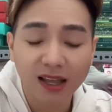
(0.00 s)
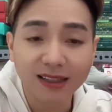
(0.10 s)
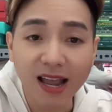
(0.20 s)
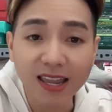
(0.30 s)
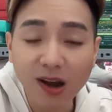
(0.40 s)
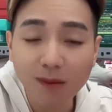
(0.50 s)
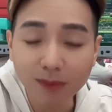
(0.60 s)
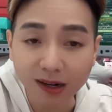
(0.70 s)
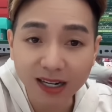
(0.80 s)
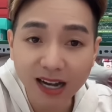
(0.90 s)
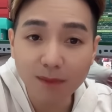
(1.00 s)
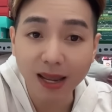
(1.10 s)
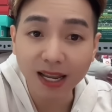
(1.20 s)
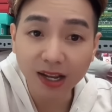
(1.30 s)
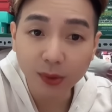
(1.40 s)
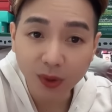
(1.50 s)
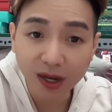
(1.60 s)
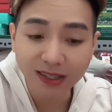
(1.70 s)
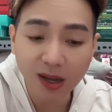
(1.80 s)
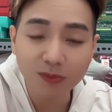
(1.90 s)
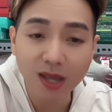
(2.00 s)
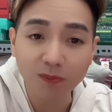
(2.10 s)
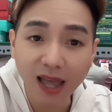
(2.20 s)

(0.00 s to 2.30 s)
tại vì hôm bữa đó mày kêu á trong vòng